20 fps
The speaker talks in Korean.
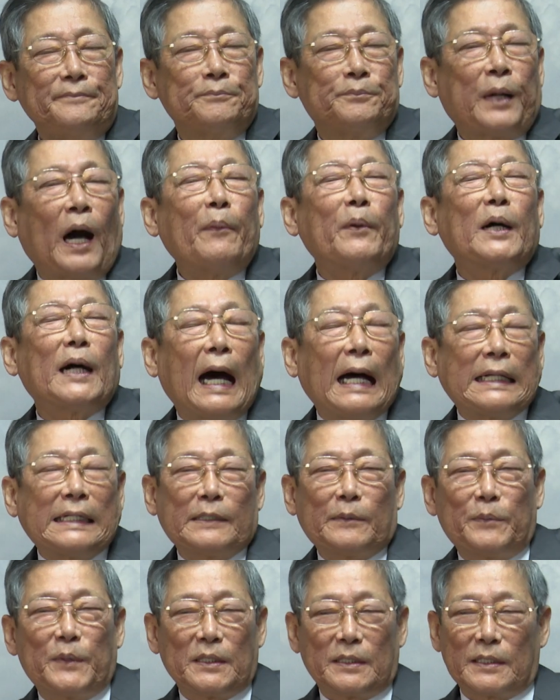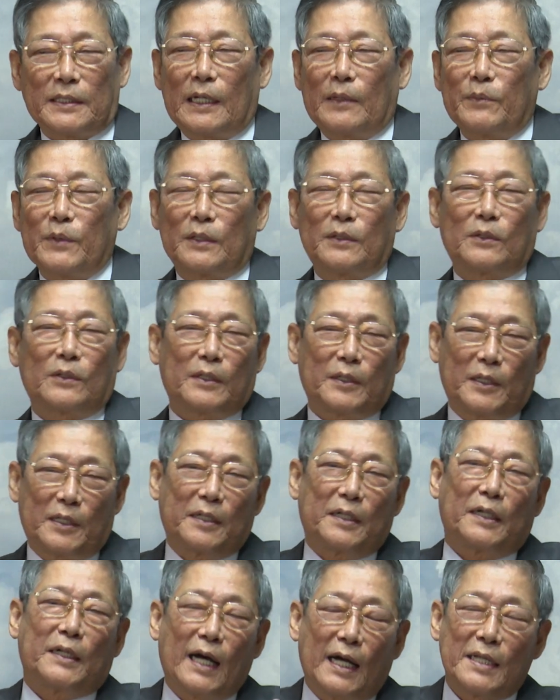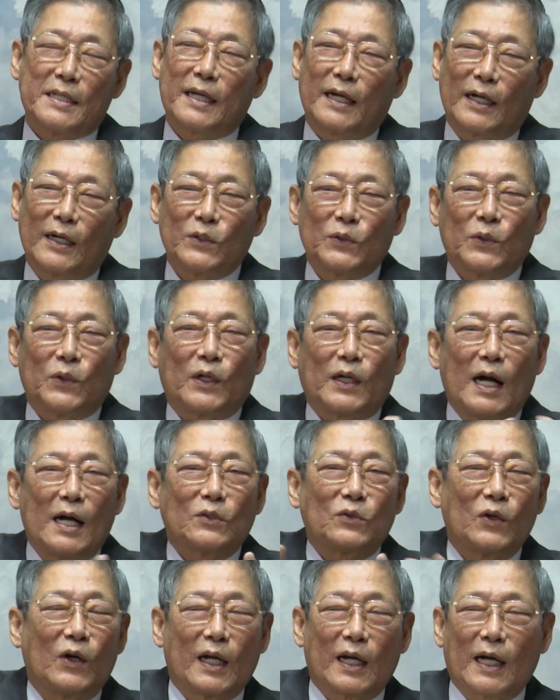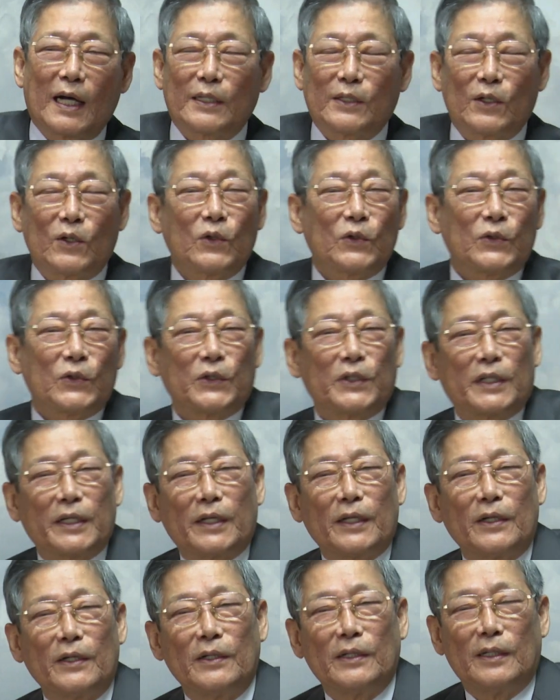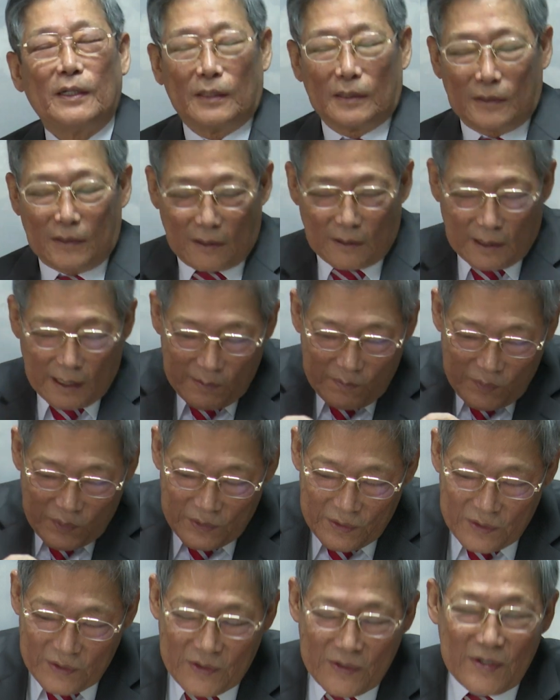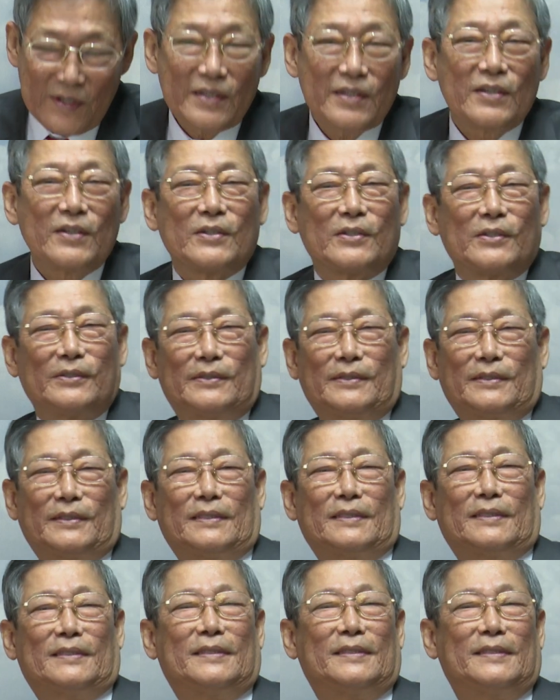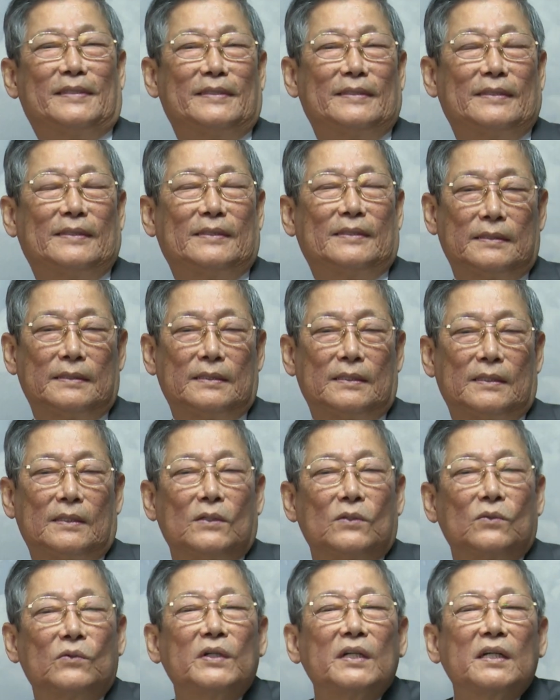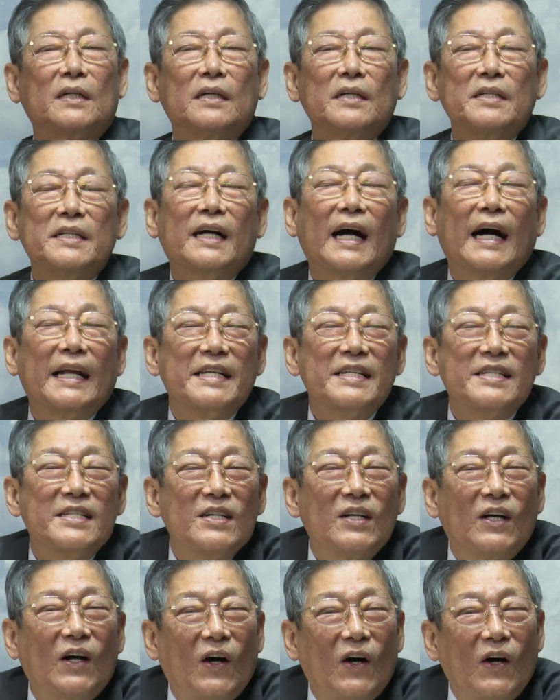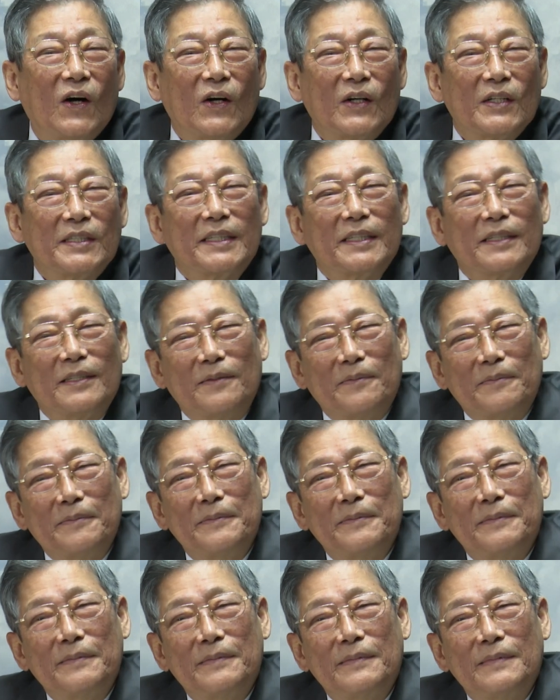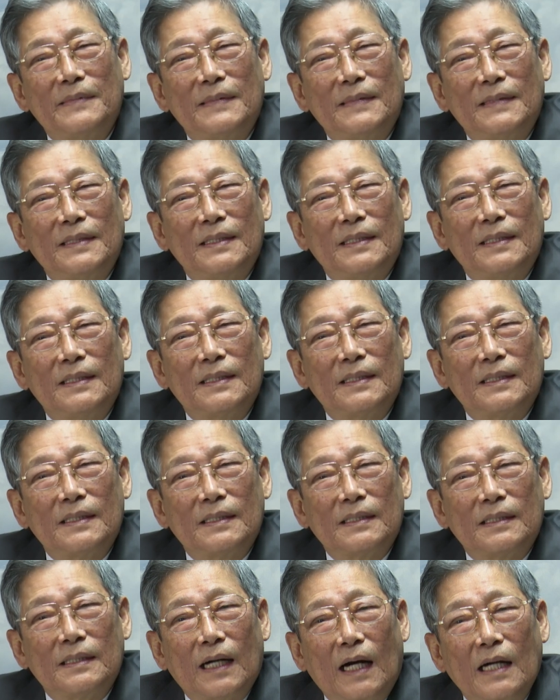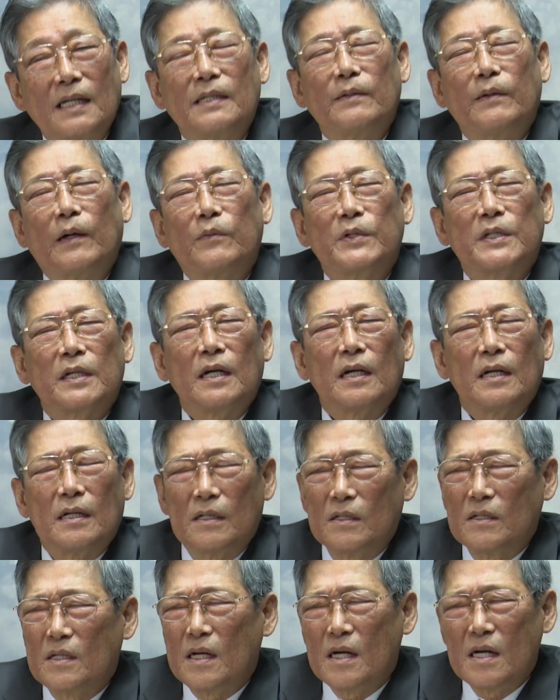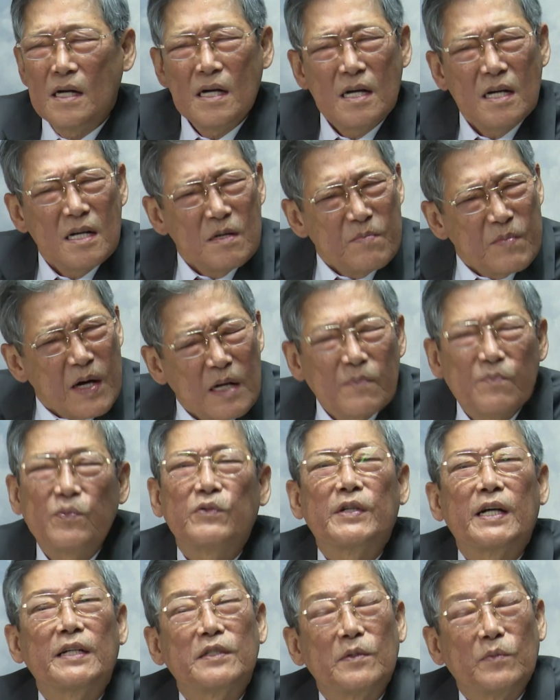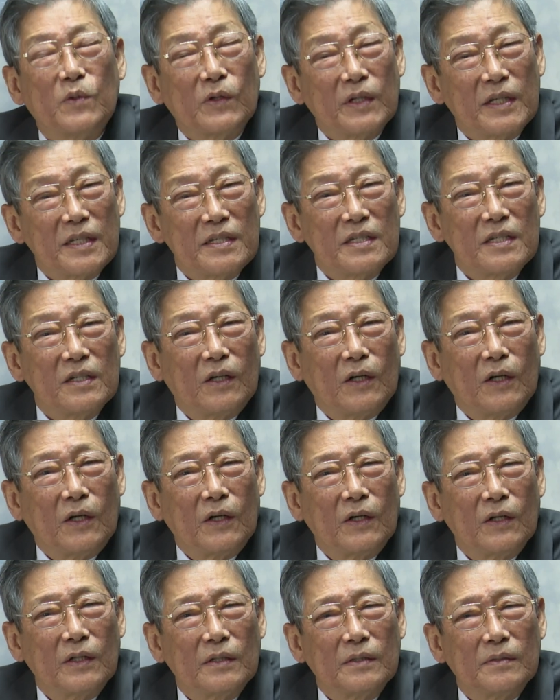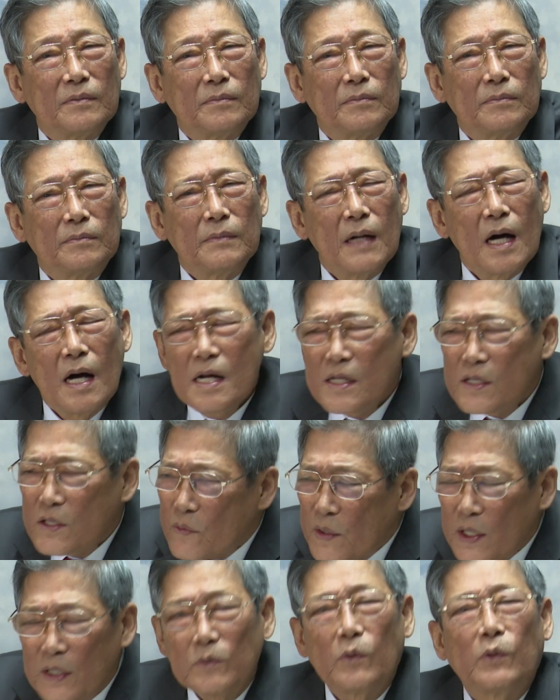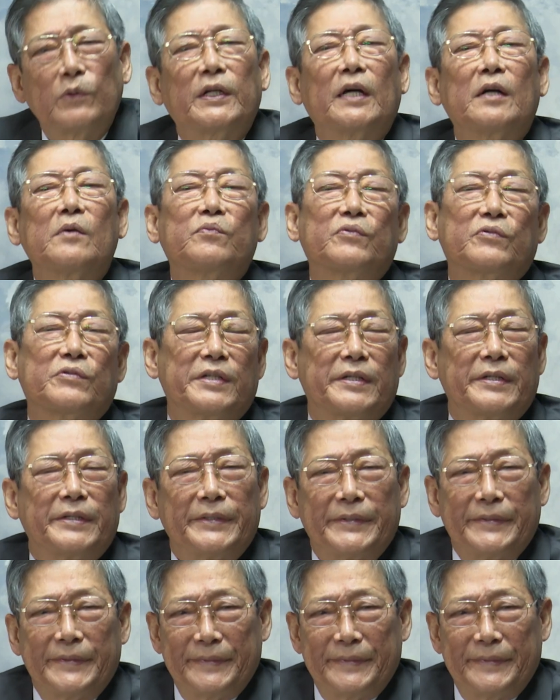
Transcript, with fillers: 밥안 먹는 사람은 길거리 에 앉아가지고 깡통 하나 갖다 놓고 또 어떻게 해? 돈한 번 주이소. 우린 거지가 아니죠 지금. 하느님 아버지가 얼마나 부자인지 모르겠죠? 말도 말도 못하게 부자예요.